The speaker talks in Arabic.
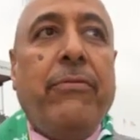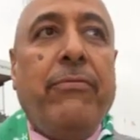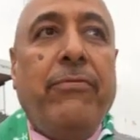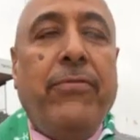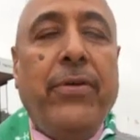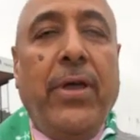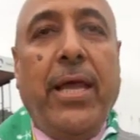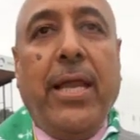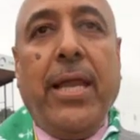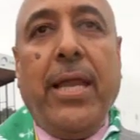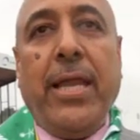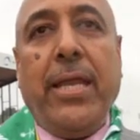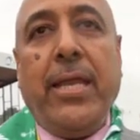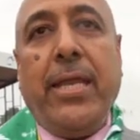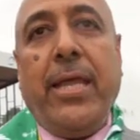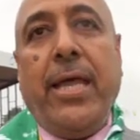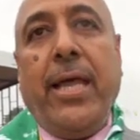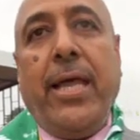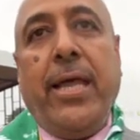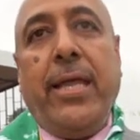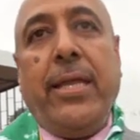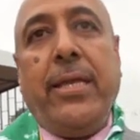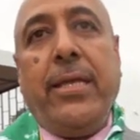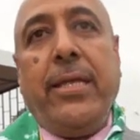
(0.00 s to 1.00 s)
فعلا
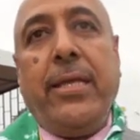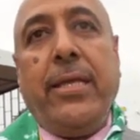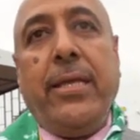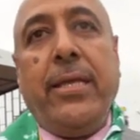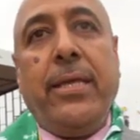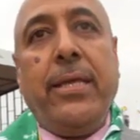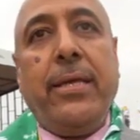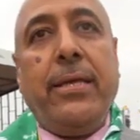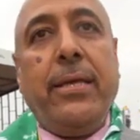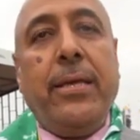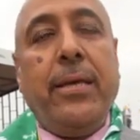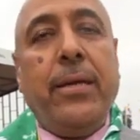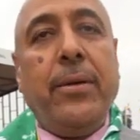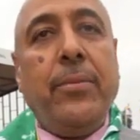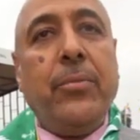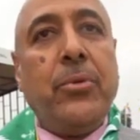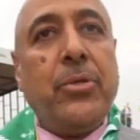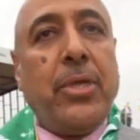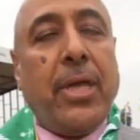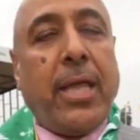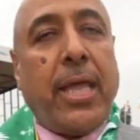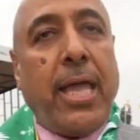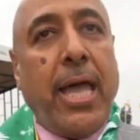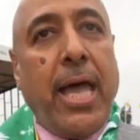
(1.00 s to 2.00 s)
يعني
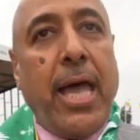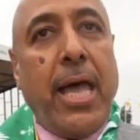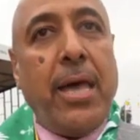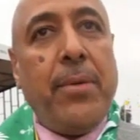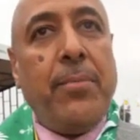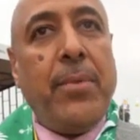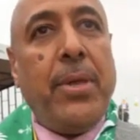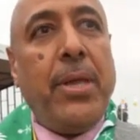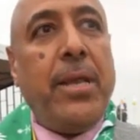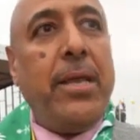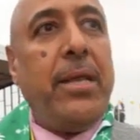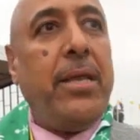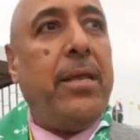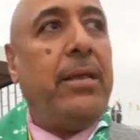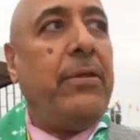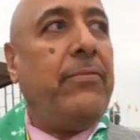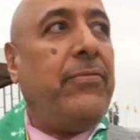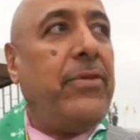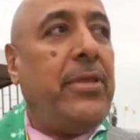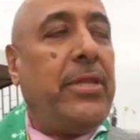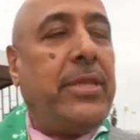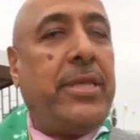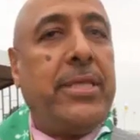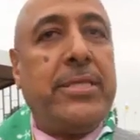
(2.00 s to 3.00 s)
متكامل
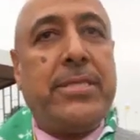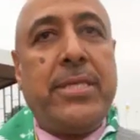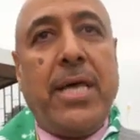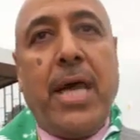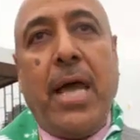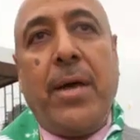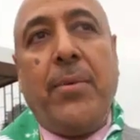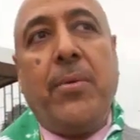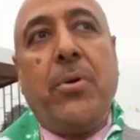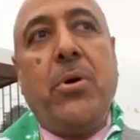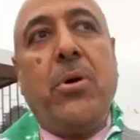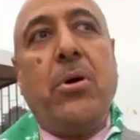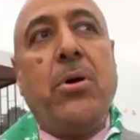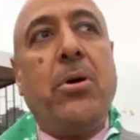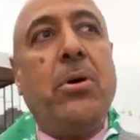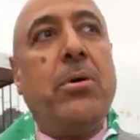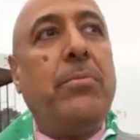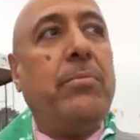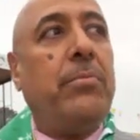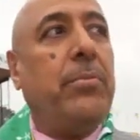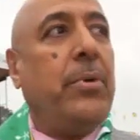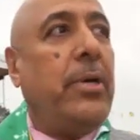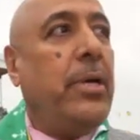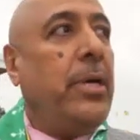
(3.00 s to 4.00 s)
في
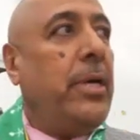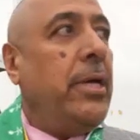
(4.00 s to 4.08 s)
التزامهم